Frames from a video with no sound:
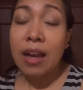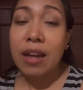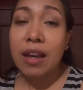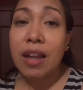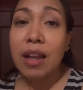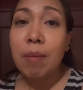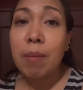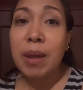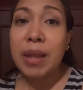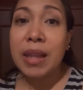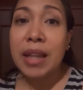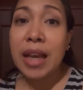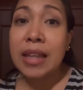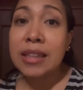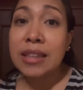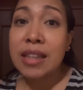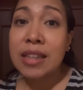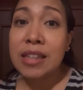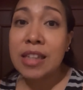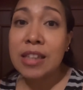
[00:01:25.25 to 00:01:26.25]

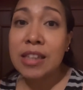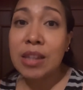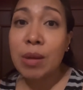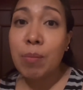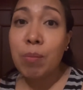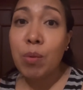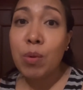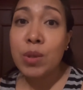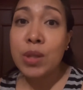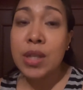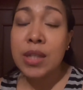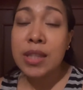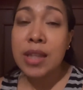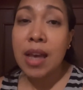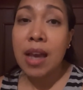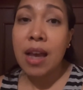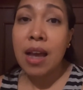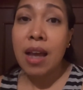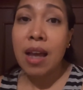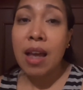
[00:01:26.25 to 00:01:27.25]
Nagmetastasis na po siya sa
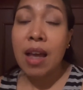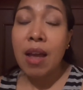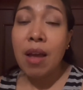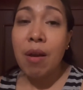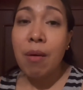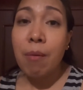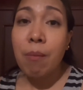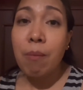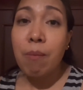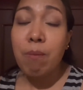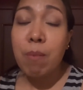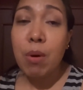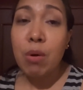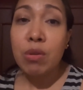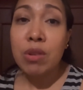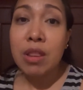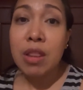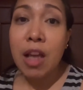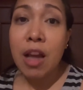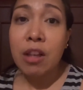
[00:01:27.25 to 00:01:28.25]

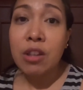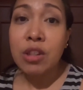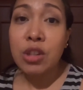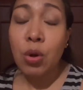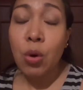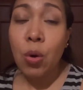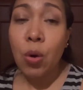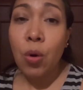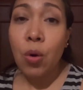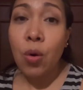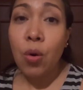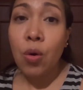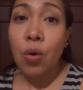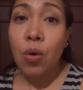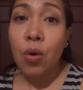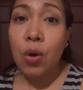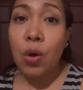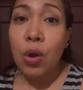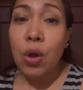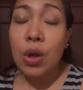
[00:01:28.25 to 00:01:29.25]
both lungs ko,
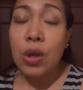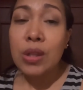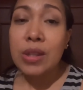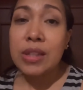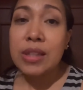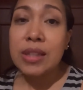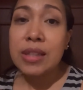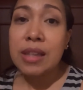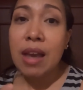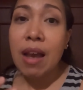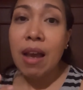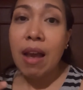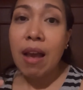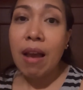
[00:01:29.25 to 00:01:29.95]
sa